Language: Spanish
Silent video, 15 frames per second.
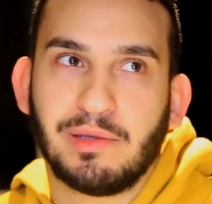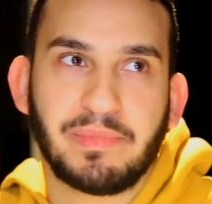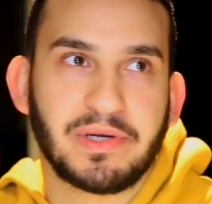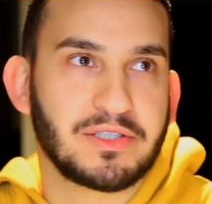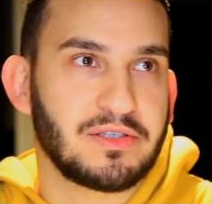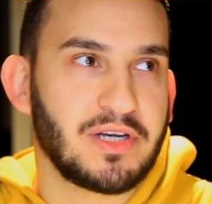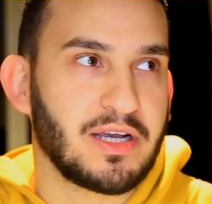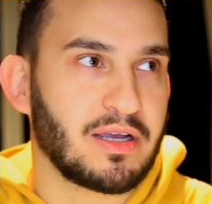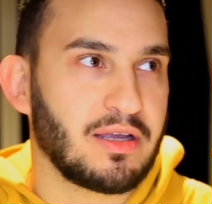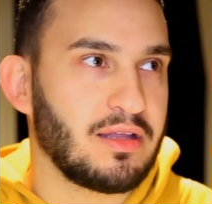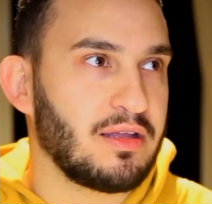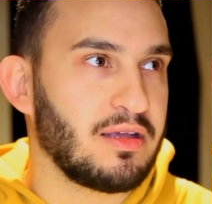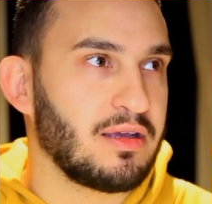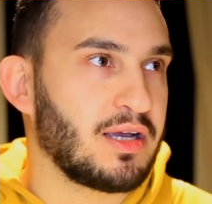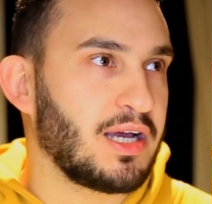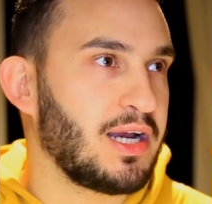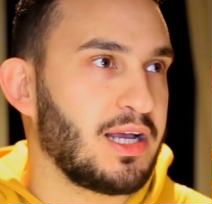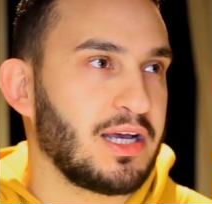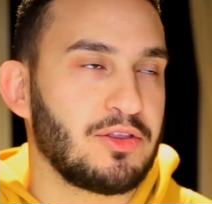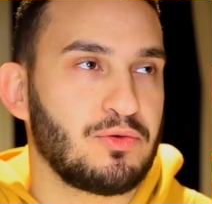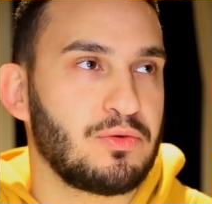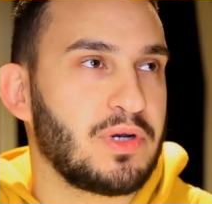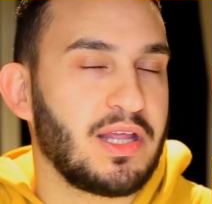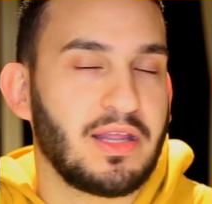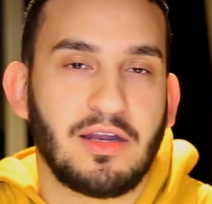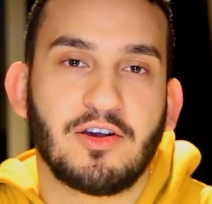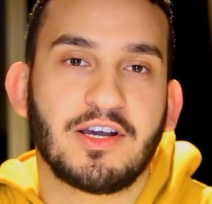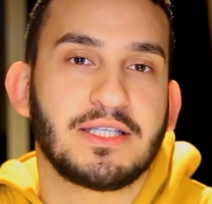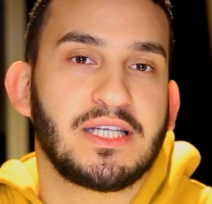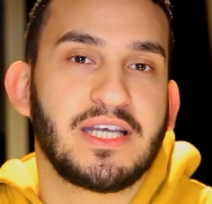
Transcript: de personajes de caricaturas, de lo que